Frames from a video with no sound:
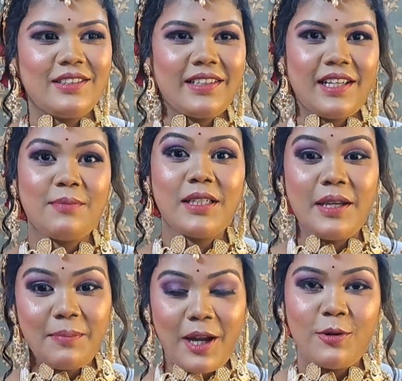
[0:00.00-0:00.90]
যাতে আমি
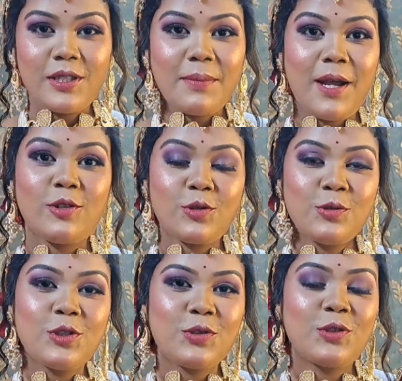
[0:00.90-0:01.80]
এই ভালোবাসা পেয়ে আরও
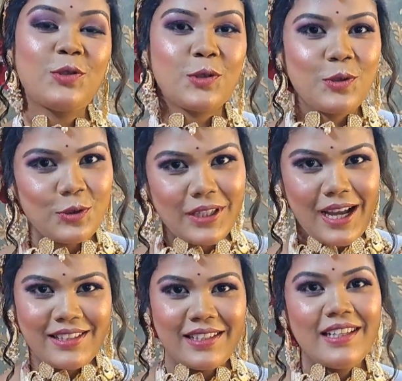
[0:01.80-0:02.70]
সুন্দর সুন্দর নতুন নতুন
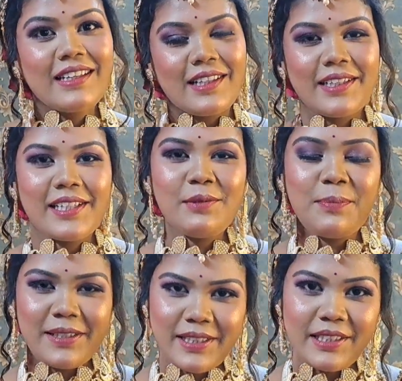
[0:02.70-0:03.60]
কাজ তাদের কাছে আমি
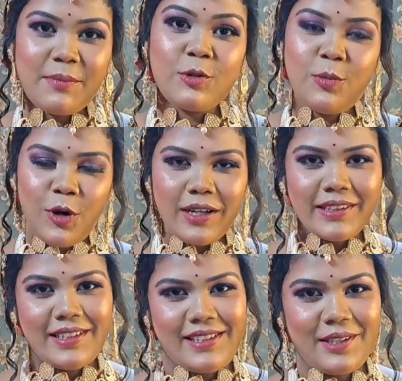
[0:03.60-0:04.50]
প্রেজেন্ট এবং উপহার
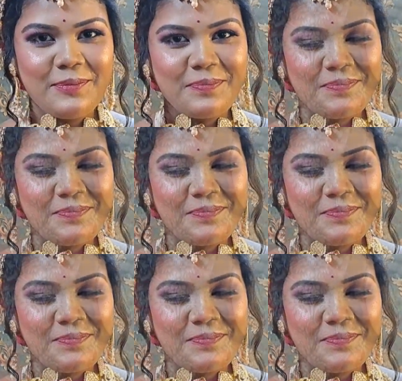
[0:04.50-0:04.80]
দিতে চাই